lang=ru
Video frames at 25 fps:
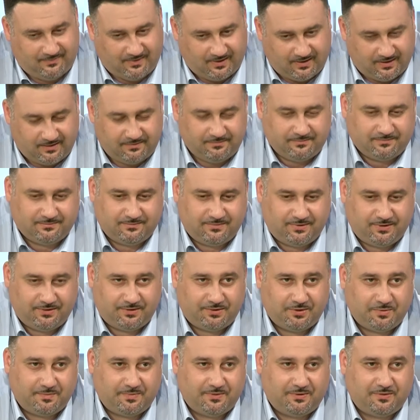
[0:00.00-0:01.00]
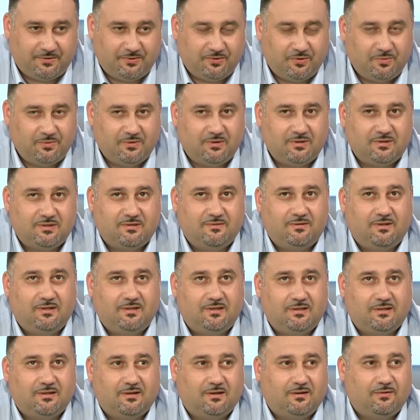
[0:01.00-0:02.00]
Да. А еще по-другому это...
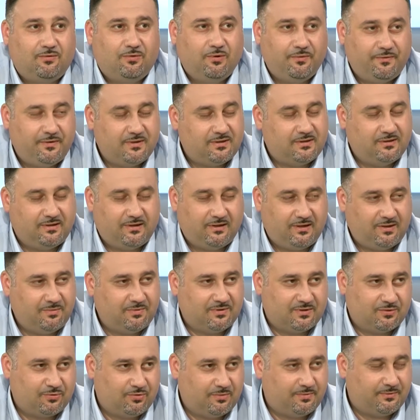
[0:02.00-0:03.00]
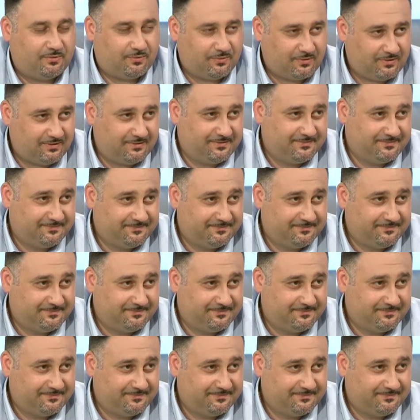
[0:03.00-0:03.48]
называется как офисная липоскульптура.